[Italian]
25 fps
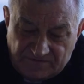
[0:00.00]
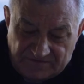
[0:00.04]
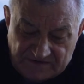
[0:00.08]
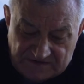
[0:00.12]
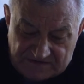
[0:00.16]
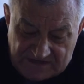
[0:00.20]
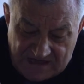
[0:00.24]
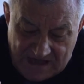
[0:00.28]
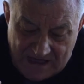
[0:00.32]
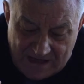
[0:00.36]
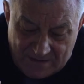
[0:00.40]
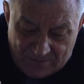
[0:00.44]

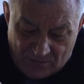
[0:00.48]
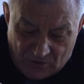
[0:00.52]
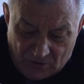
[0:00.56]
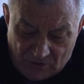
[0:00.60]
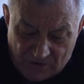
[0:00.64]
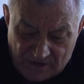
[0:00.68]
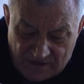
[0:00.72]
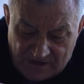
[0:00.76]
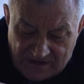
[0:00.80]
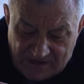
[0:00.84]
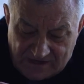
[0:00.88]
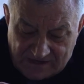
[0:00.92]
vediamo
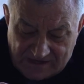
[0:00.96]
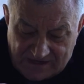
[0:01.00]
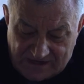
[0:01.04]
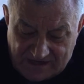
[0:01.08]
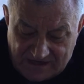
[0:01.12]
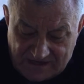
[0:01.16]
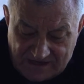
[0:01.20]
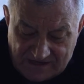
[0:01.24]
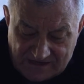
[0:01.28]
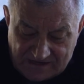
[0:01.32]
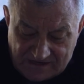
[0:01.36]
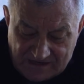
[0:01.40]

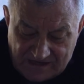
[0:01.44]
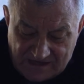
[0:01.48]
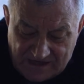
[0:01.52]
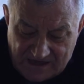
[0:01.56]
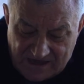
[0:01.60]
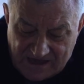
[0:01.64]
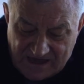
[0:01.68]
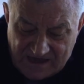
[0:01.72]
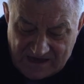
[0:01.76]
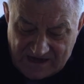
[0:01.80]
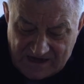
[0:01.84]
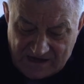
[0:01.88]
che
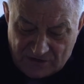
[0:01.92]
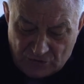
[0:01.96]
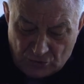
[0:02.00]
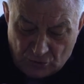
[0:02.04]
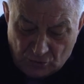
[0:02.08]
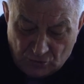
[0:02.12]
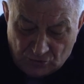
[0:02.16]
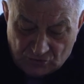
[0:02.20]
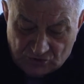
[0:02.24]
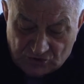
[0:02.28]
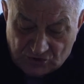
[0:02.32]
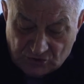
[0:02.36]
è
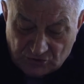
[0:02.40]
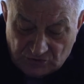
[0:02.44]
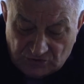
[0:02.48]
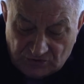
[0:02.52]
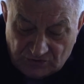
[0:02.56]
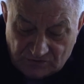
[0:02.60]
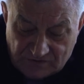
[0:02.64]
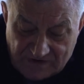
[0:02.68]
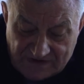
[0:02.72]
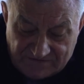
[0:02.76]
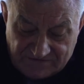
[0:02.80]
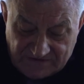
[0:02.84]
l'annuncio di
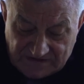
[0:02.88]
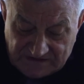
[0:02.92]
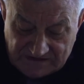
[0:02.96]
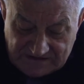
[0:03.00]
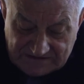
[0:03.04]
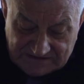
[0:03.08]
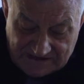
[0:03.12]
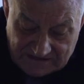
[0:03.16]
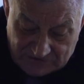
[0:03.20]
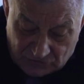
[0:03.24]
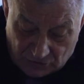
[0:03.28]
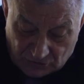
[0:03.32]
una
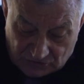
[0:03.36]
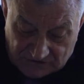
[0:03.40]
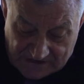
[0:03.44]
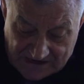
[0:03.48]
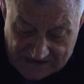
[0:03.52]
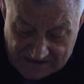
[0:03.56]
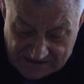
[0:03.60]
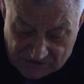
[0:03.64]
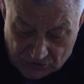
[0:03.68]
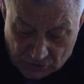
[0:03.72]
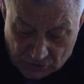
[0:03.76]
verità totale